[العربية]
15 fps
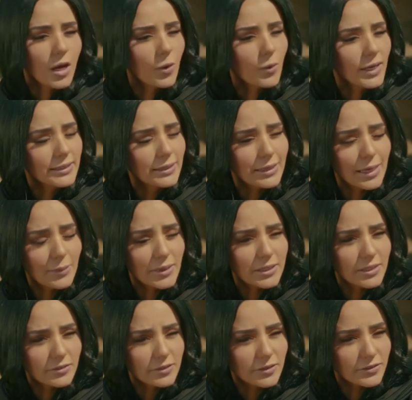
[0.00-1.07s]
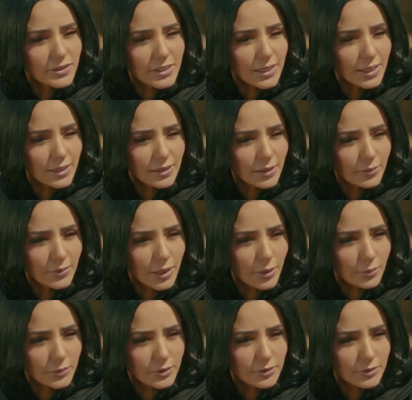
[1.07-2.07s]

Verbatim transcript: هو إحنا ليه عملنا في نفسنا كده يا ابن عم؟